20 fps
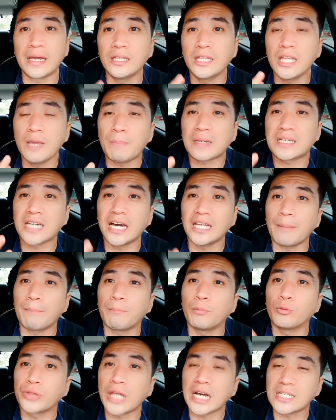hindi pa siya
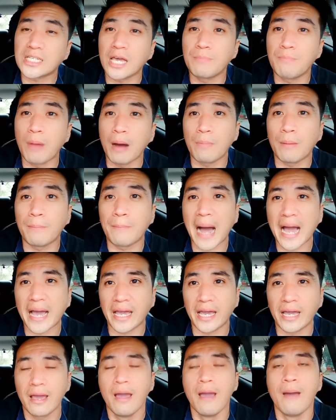napunta sa ibang
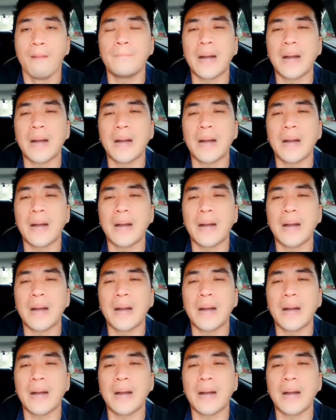babae,